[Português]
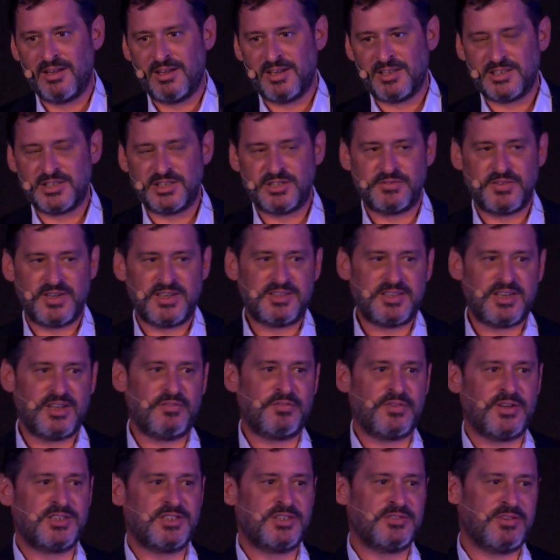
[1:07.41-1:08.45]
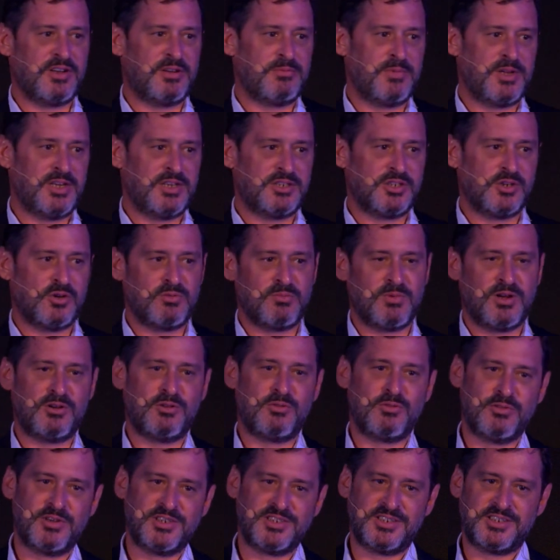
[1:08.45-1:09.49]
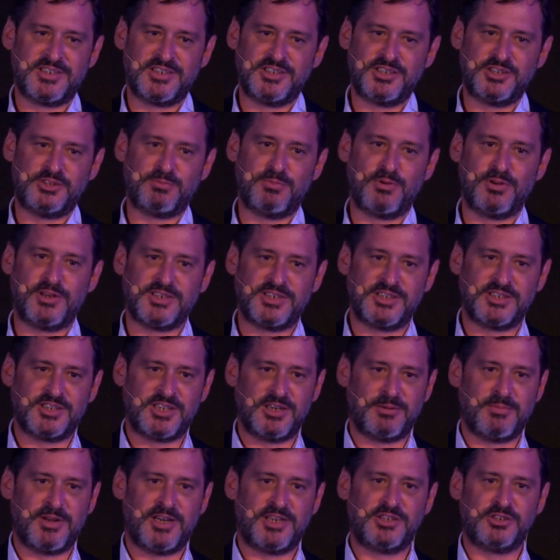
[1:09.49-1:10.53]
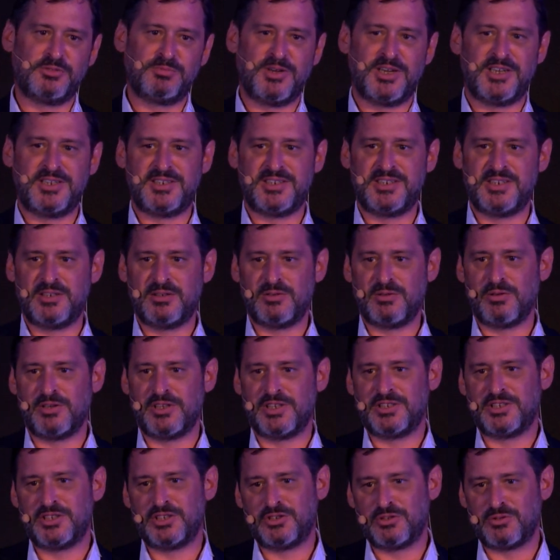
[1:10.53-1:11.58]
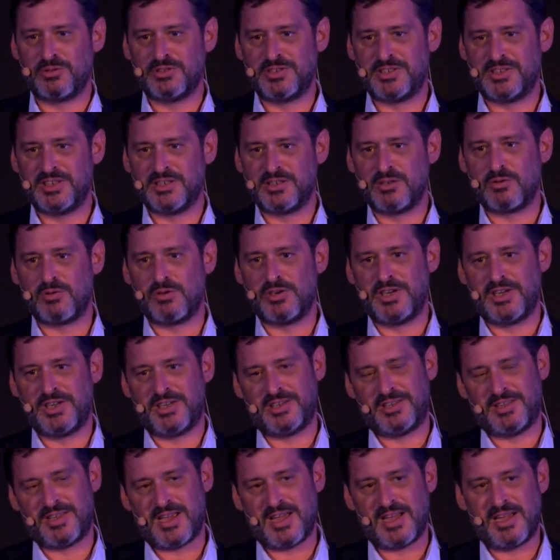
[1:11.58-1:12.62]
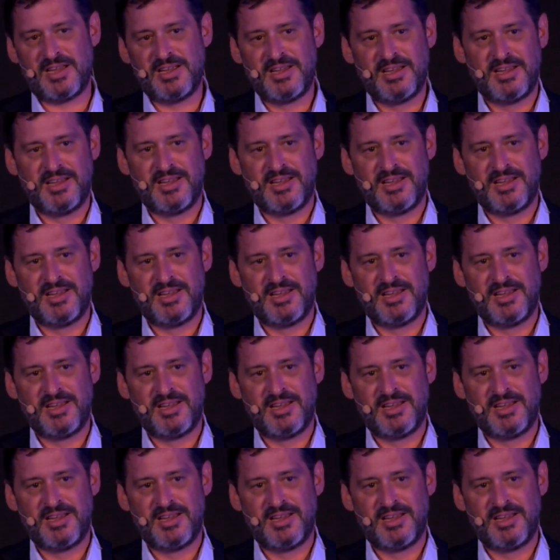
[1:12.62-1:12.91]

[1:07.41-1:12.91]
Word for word: A gente vai ter efetivamente alguma coisa que a gente possa chamar de smart city quando a gente consiga conectar,